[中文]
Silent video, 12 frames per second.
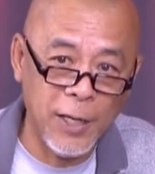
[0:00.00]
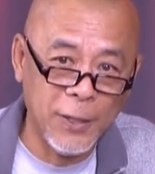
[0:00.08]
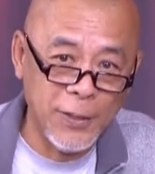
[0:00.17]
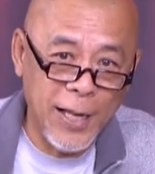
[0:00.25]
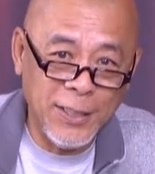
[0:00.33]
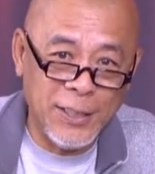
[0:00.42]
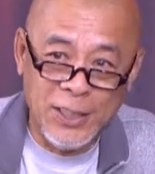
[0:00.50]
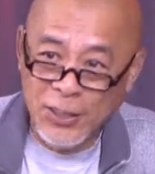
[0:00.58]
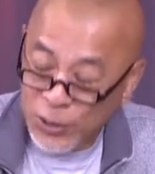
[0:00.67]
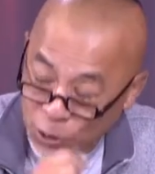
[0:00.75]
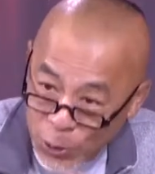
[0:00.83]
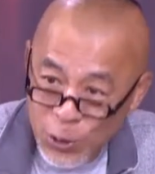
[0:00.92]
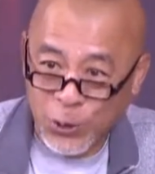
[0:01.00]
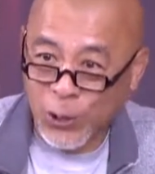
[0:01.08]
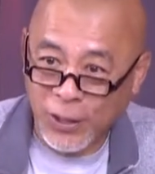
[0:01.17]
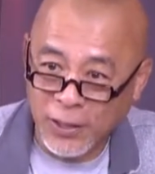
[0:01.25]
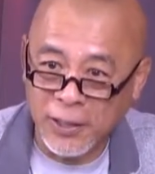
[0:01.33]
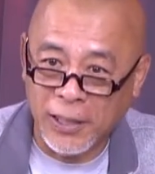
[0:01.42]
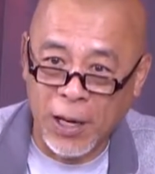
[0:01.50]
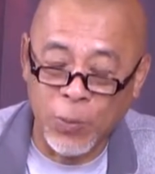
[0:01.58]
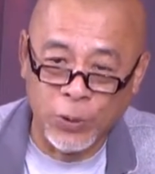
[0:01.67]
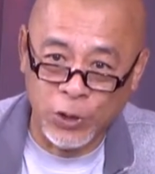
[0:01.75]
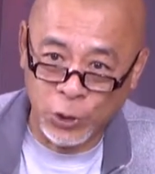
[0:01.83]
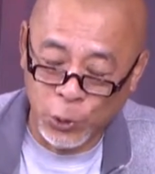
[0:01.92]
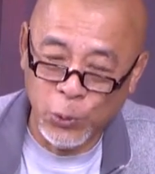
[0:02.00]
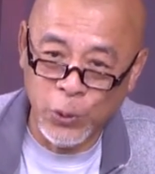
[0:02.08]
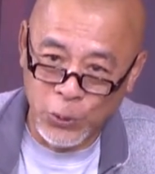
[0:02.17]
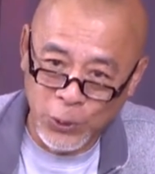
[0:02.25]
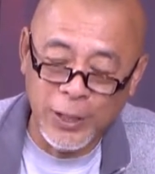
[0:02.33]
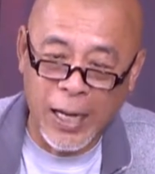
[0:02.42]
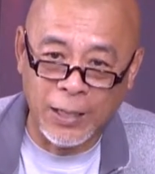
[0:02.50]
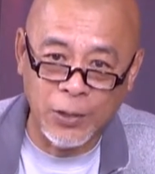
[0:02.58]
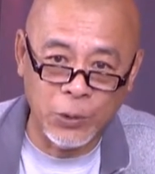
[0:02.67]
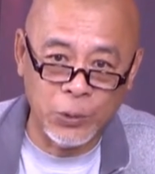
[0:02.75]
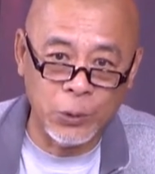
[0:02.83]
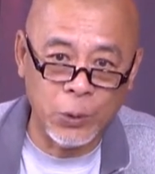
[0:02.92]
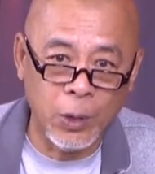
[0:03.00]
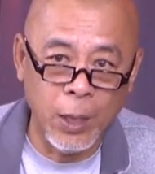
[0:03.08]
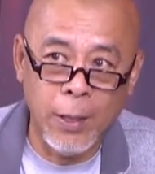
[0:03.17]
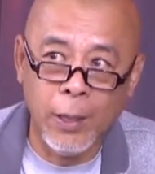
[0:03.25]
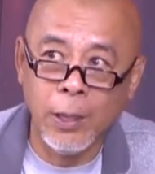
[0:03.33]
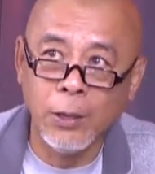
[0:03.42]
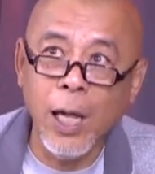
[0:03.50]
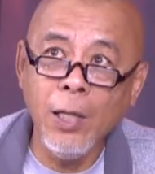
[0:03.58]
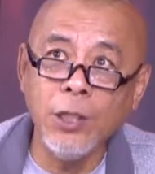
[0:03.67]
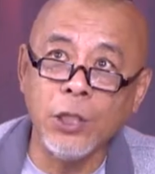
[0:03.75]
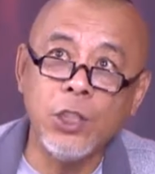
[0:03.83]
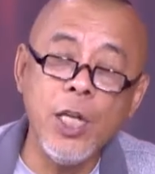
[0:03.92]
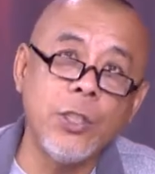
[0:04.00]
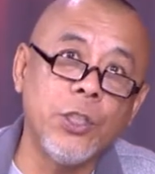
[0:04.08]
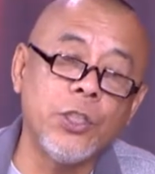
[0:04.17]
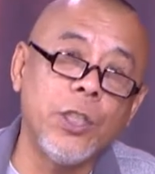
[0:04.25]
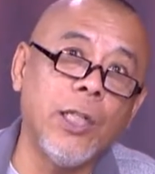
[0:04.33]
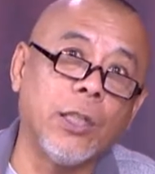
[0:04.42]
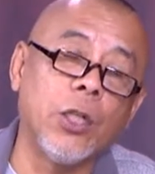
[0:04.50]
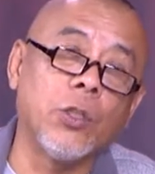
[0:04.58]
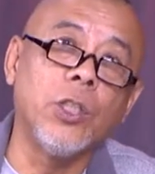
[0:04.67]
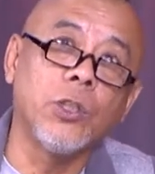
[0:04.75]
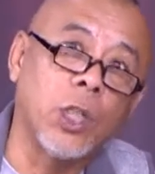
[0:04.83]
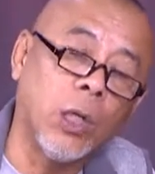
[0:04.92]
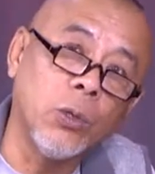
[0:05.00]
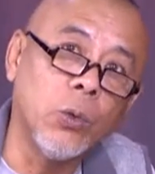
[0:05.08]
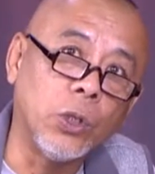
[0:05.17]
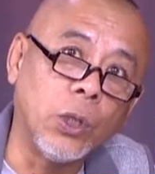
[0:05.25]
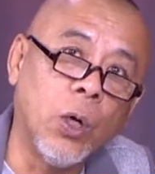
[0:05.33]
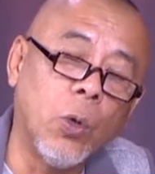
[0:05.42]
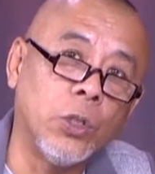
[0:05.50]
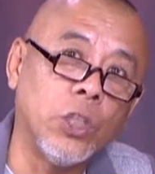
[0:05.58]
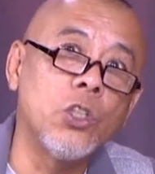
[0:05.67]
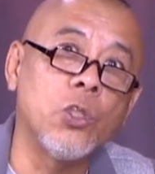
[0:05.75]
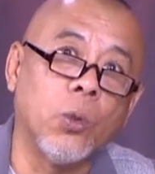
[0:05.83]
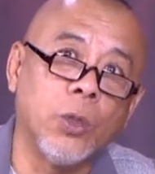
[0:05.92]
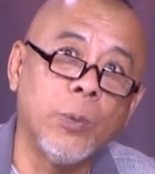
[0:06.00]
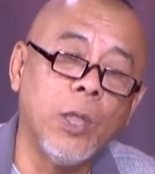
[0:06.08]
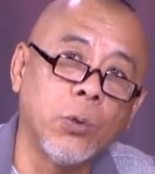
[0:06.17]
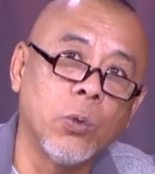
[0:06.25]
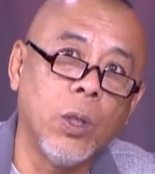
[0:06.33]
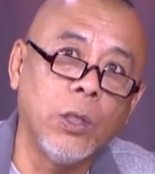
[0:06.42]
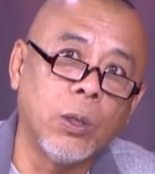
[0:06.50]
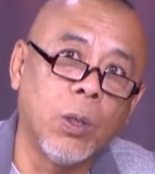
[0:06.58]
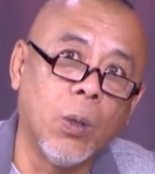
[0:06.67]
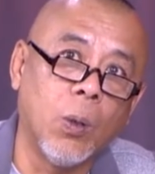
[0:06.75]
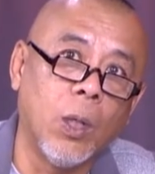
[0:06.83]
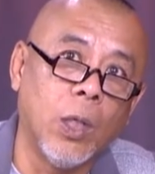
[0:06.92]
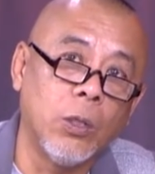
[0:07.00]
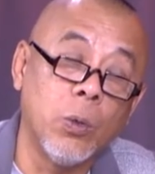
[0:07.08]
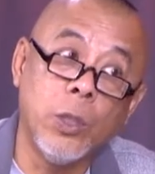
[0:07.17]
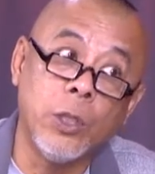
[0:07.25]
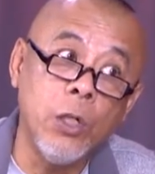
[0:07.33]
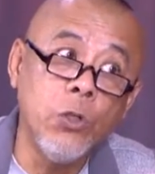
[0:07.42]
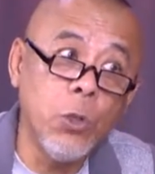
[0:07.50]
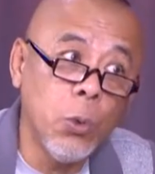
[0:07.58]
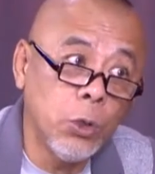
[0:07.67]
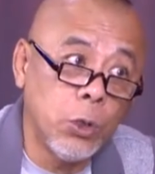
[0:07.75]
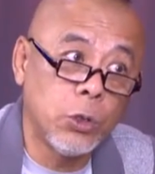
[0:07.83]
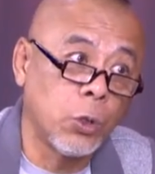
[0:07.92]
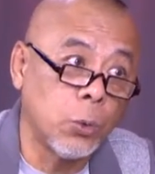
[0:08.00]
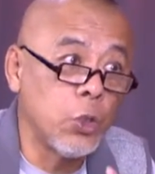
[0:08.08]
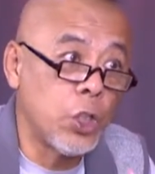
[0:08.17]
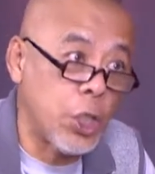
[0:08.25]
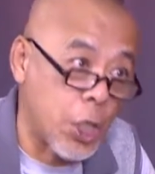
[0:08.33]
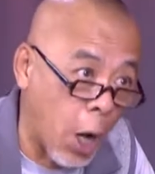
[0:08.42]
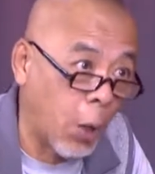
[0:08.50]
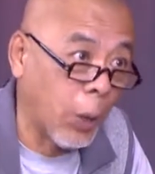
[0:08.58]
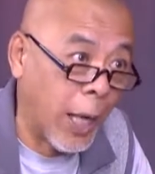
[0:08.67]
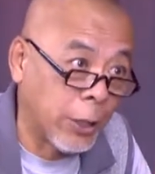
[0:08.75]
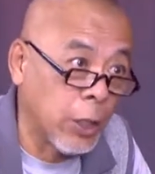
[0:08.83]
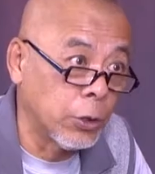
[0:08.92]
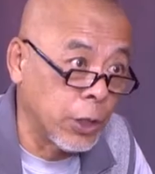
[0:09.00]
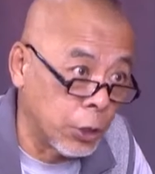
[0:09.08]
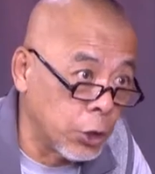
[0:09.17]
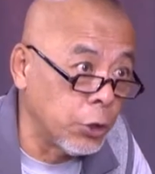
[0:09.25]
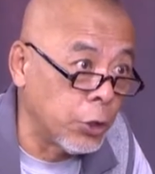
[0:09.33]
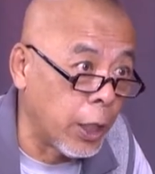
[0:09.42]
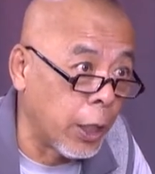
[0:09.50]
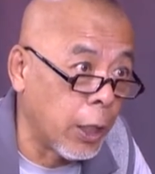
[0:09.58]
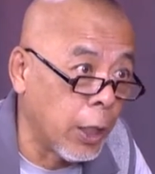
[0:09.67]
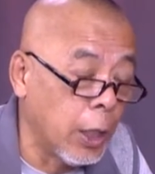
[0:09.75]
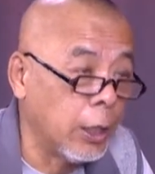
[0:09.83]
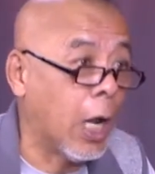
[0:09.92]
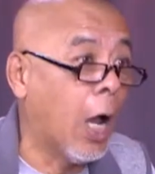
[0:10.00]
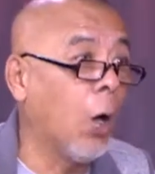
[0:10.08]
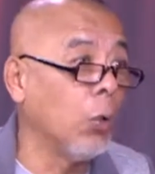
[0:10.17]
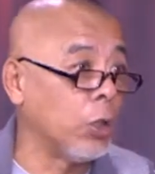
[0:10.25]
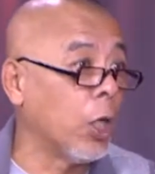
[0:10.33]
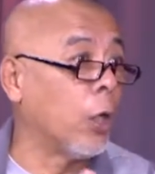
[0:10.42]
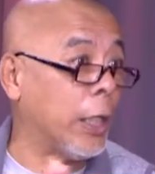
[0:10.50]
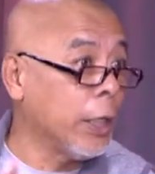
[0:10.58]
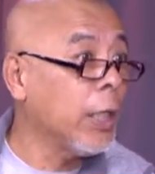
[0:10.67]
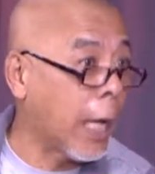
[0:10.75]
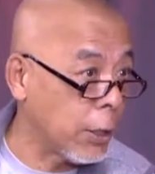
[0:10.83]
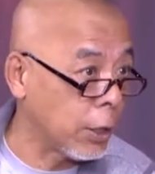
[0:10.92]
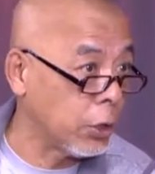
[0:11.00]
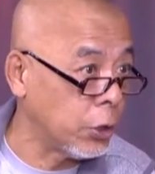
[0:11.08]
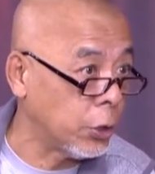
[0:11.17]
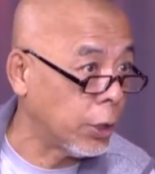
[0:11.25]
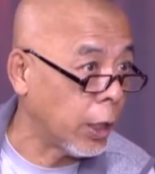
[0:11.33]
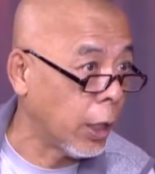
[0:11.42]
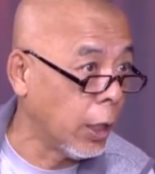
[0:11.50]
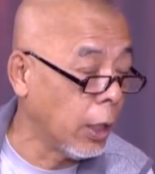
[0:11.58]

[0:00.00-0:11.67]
那其实最重要的一点，我的收获最大的就是说，当你见识积累到一定程度以后，你走的比较多了以后，因为人都是从小来到这个世界，嗯，然后你要离开这个世界。